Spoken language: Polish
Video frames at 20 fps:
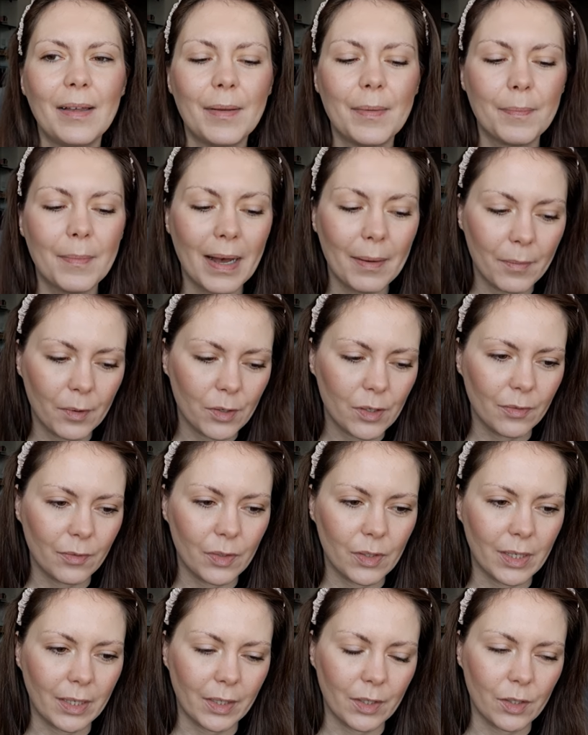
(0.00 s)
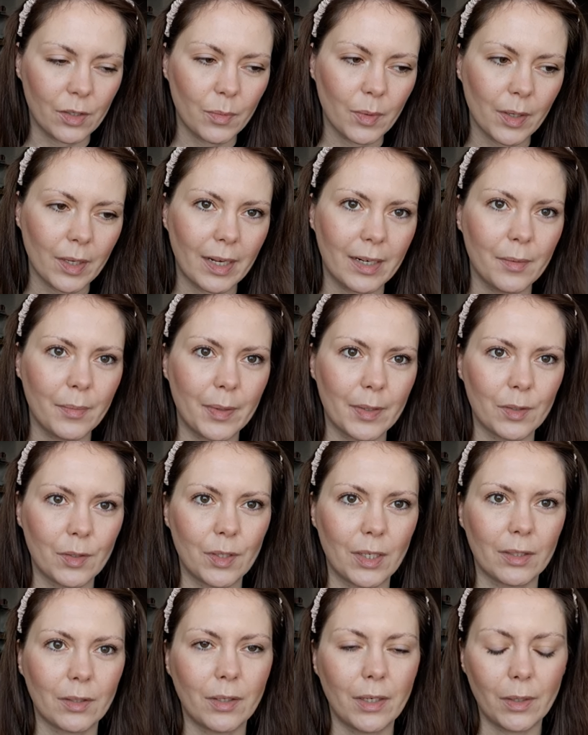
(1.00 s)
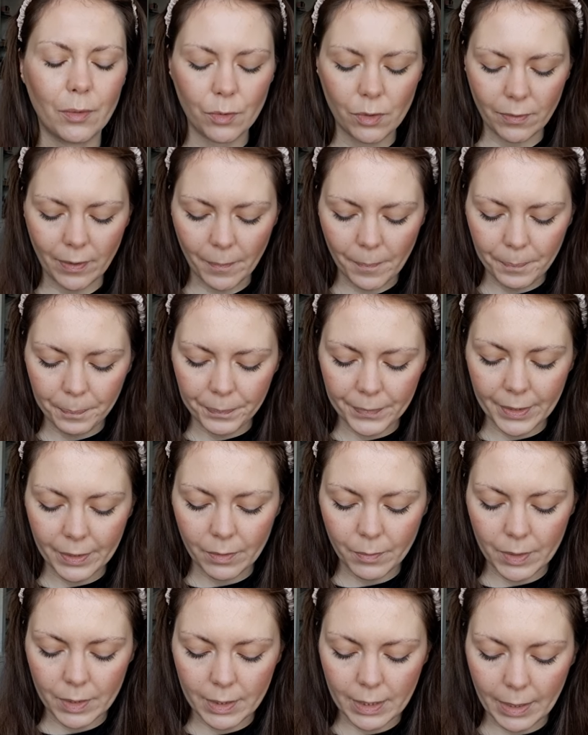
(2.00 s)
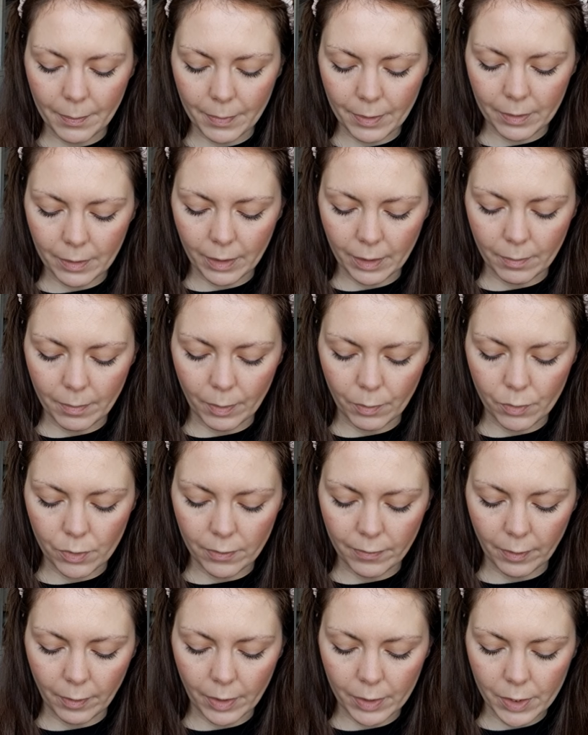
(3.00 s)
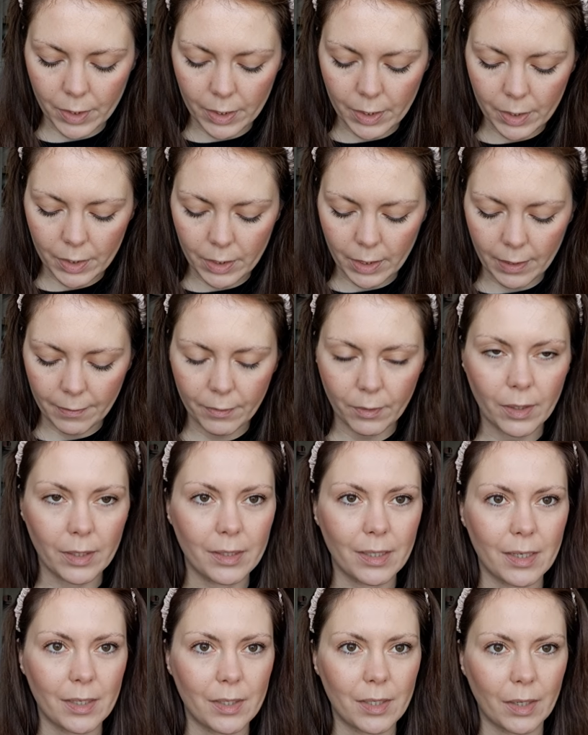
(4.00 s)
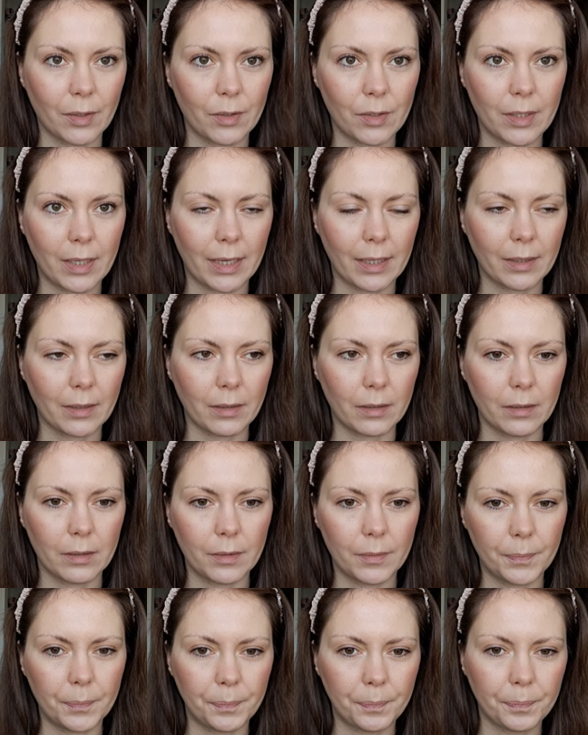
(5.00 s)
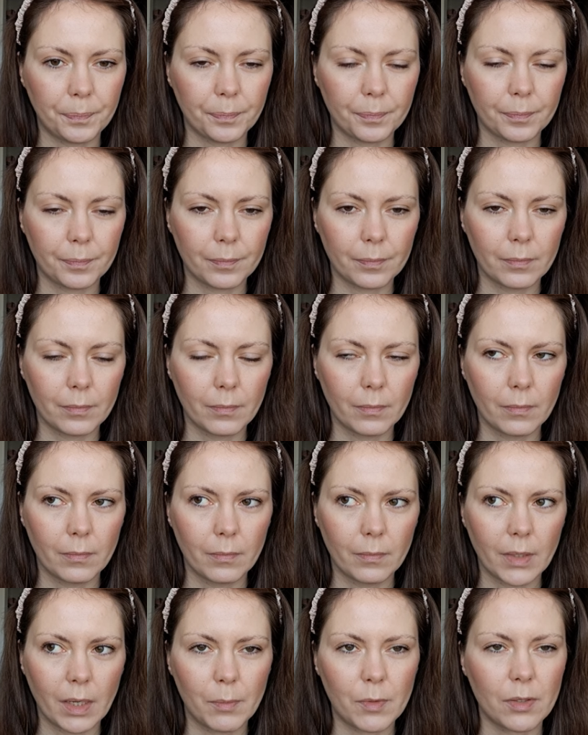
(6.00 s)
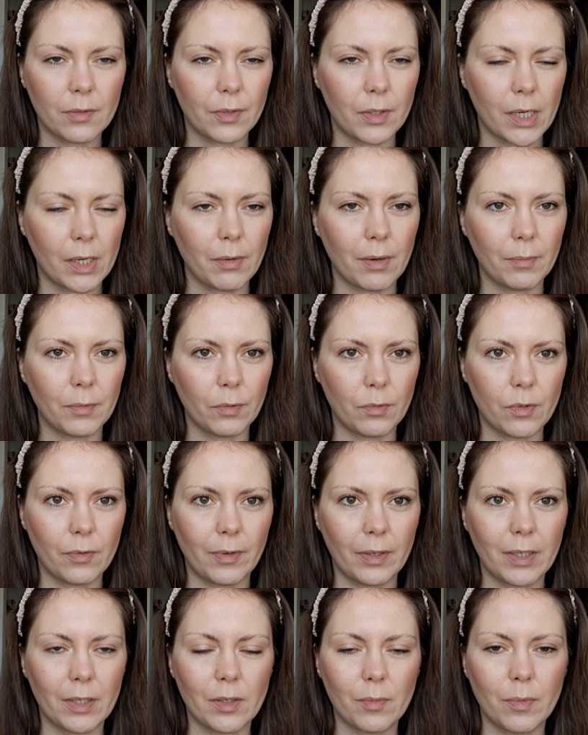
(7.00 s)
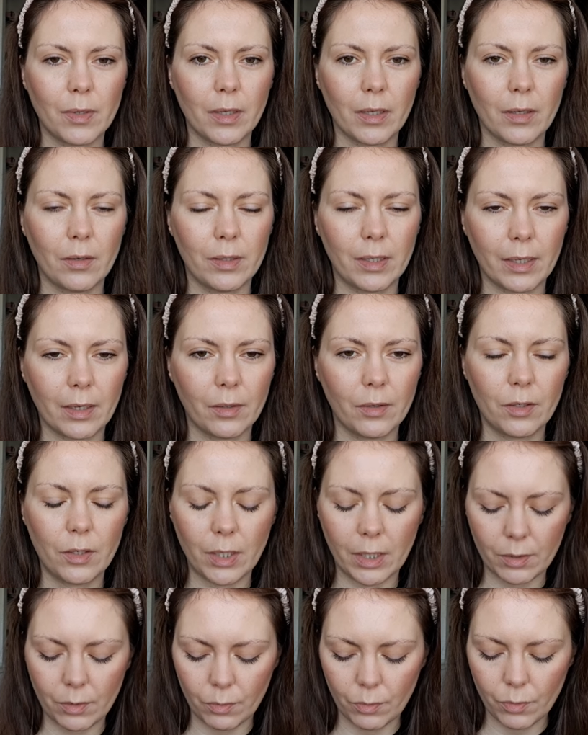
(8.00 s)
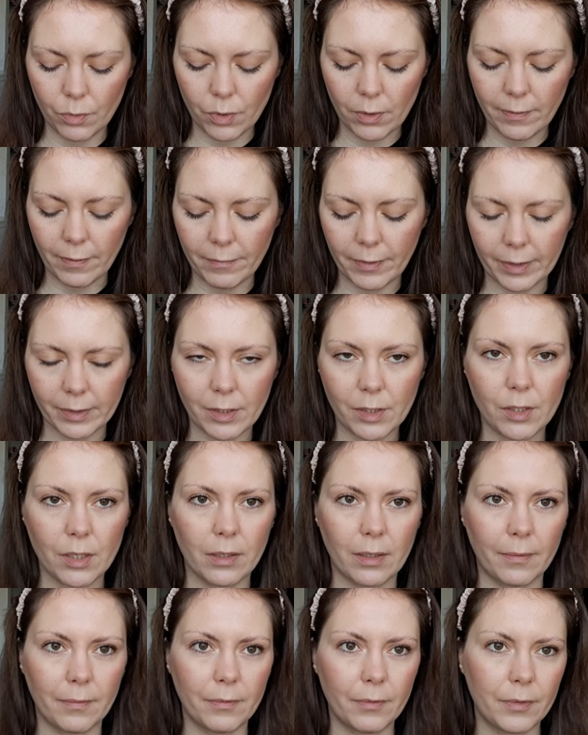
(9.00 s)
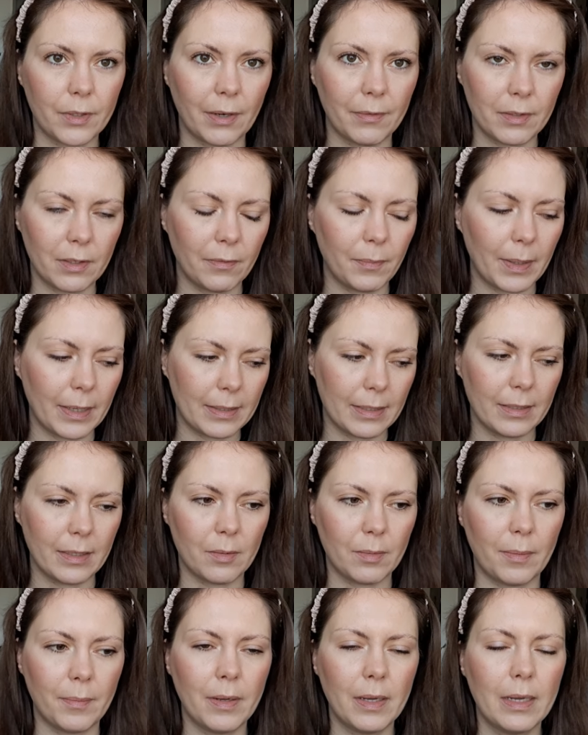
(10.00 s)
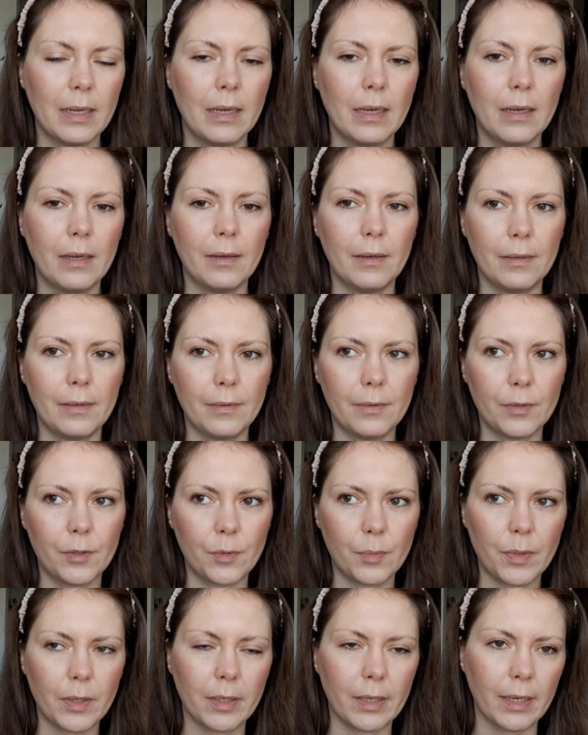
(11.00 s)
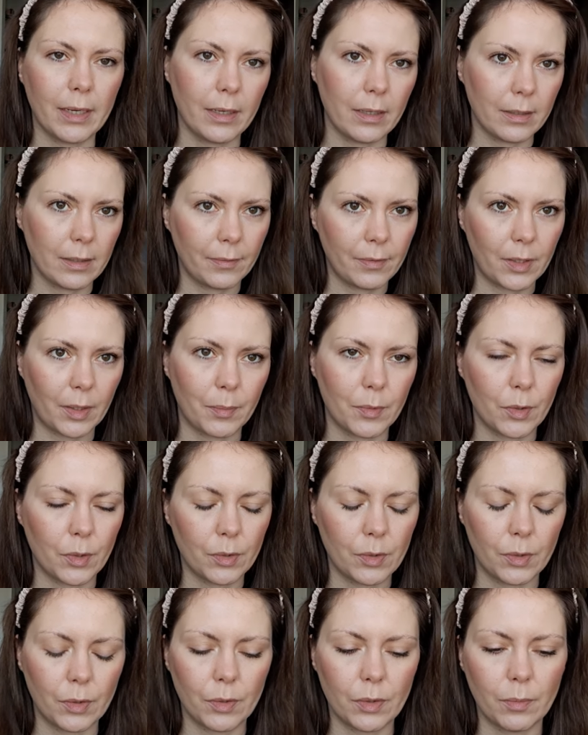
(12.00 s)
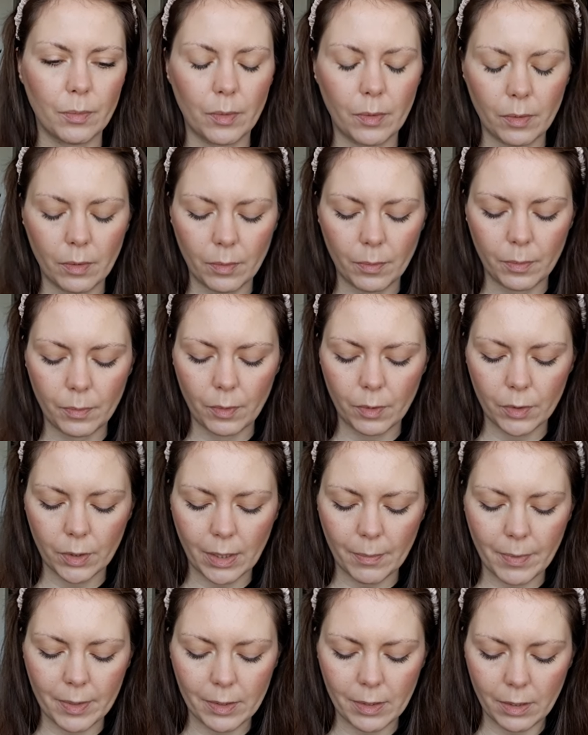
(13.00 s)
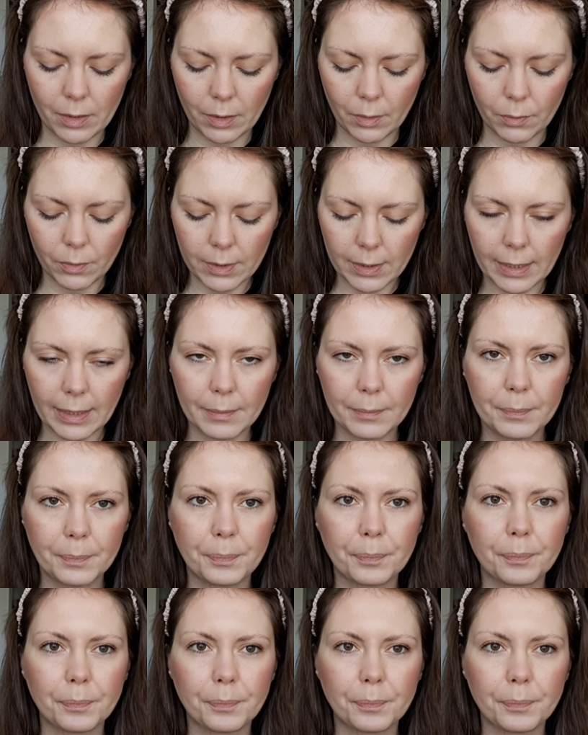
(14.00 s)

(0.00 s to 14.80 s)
Mam oczywiście jakieś szminki, ale bardzo rzadko je używam, natomiast tej będę chyba używała częściej. W ogóle teraz się jakoś tak przyzwyczaiłam do używania szminki, od jakiegoś czasu używam faktycznie, tam w szafce w pracy też mam e, szminkę i zawsze jak przychodzę to sobie e, troszkę maźnę te usta